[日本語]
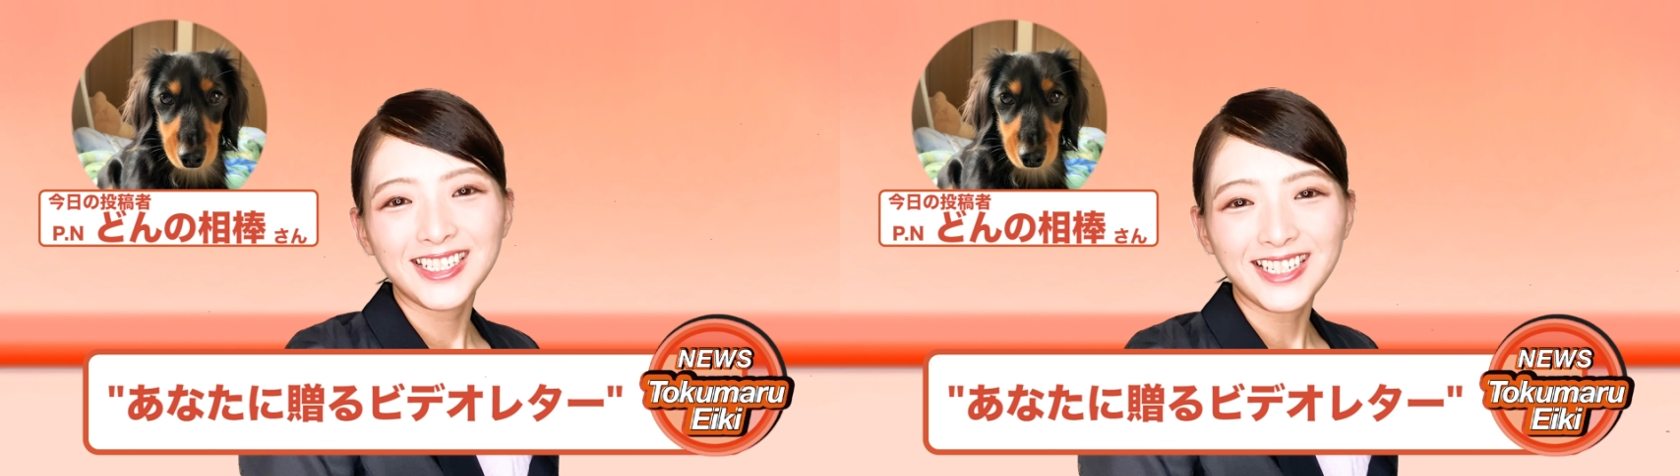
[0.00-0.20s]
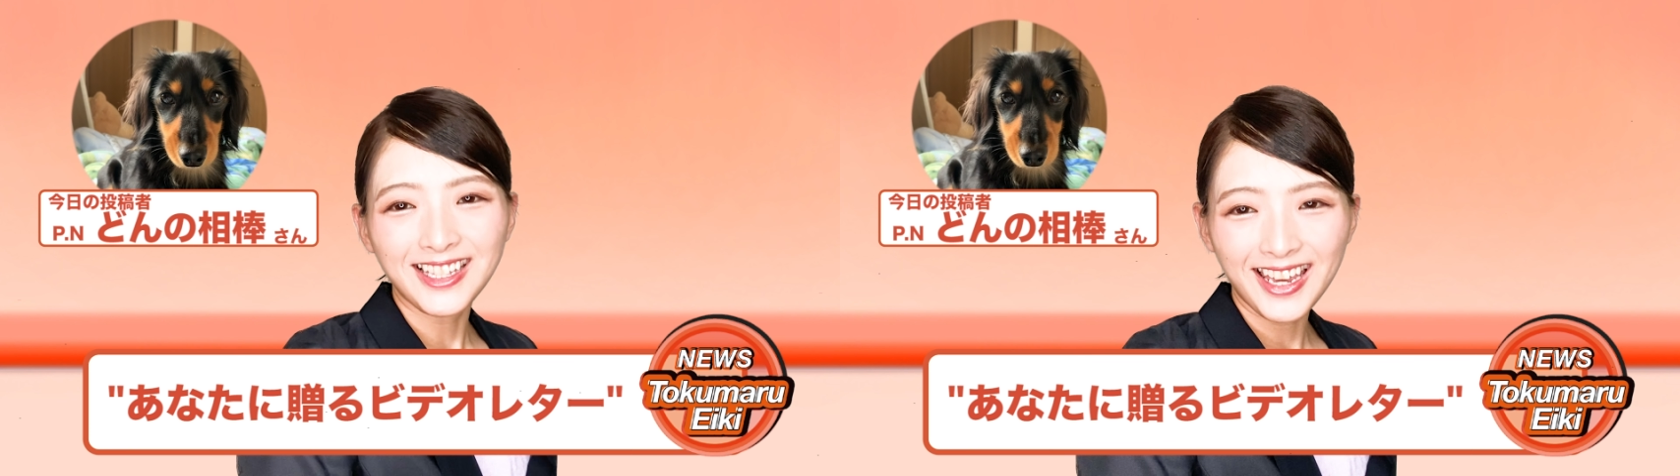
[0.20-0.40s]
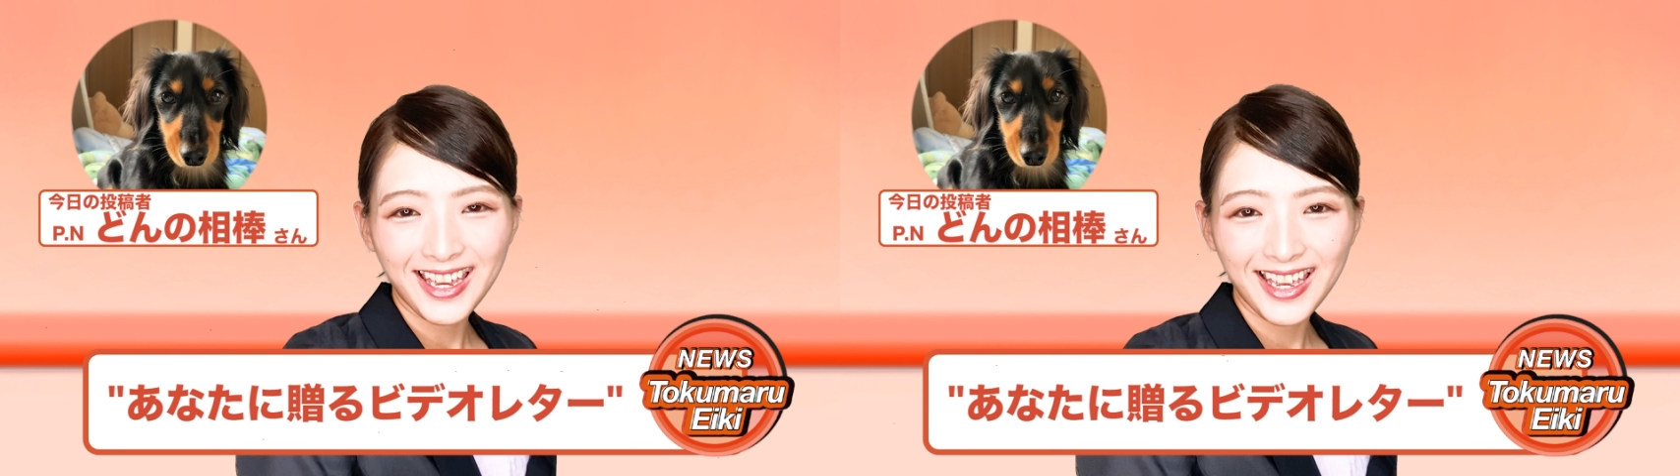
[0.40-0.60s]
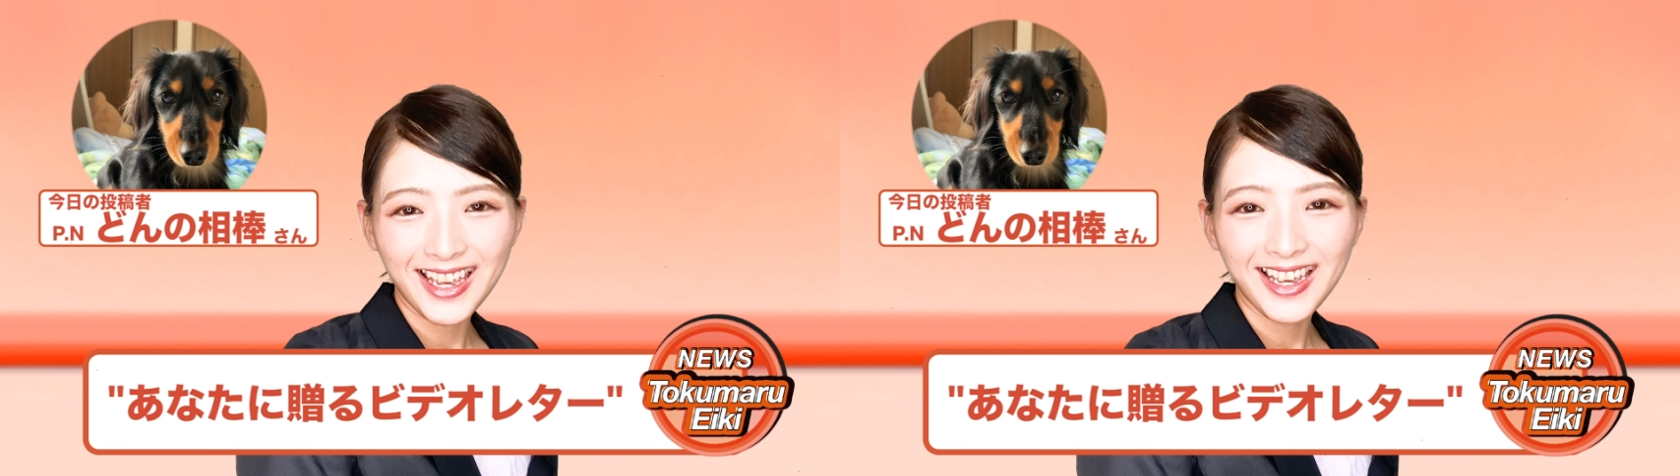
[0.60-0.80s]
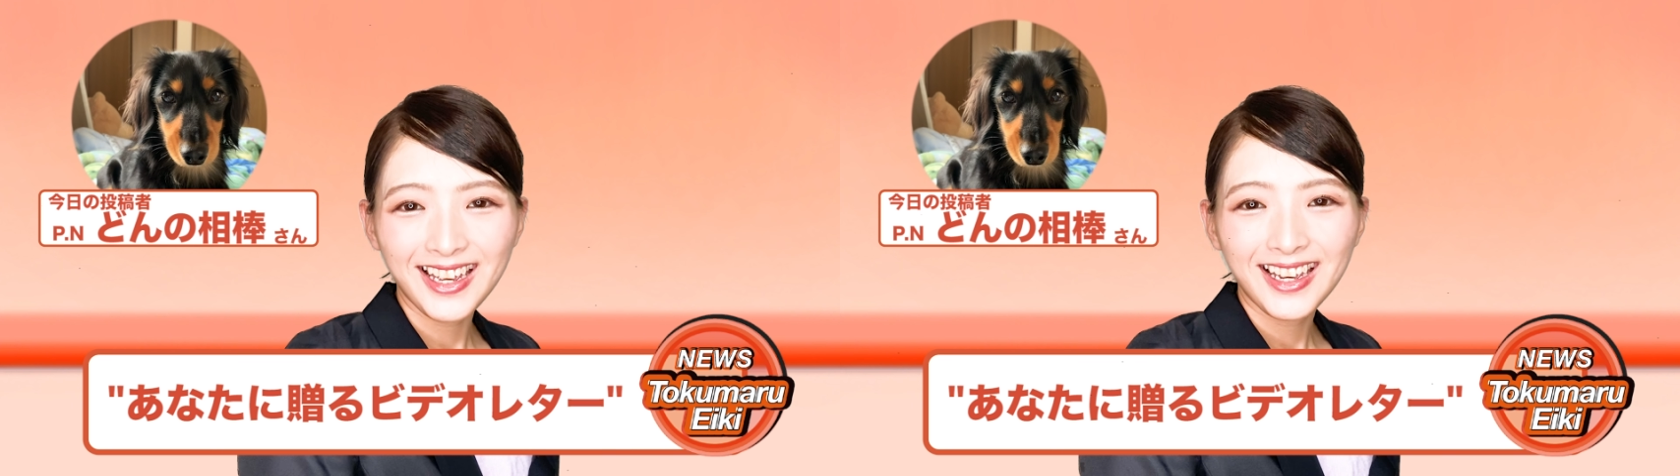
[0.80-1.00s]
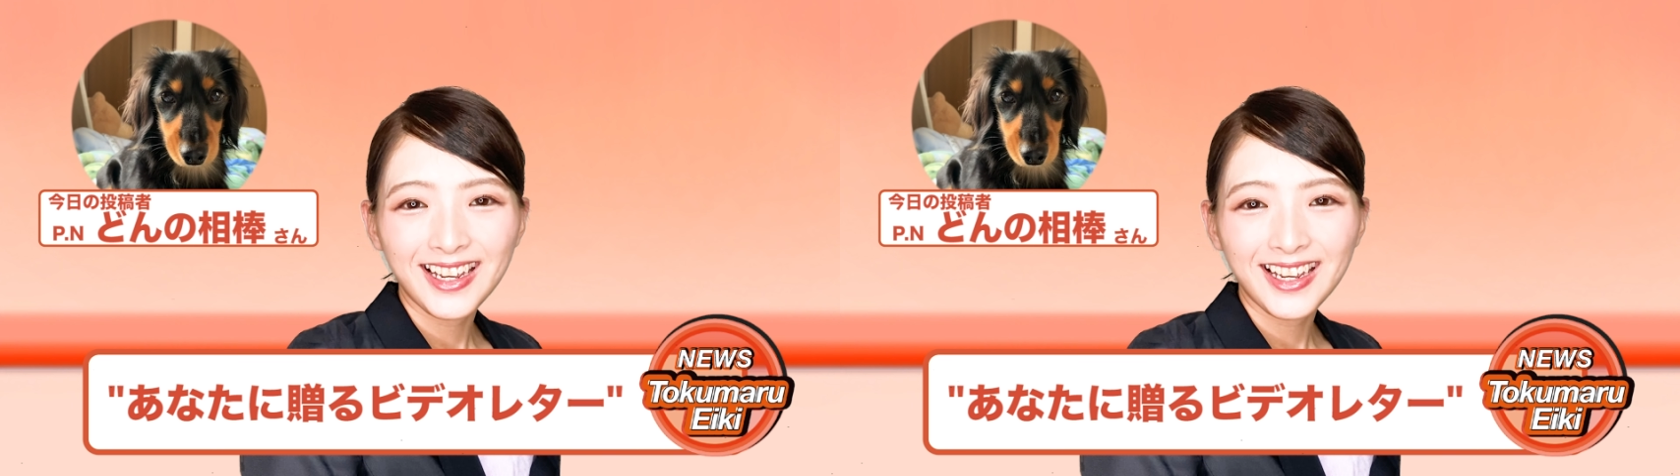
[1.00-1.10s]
でしたね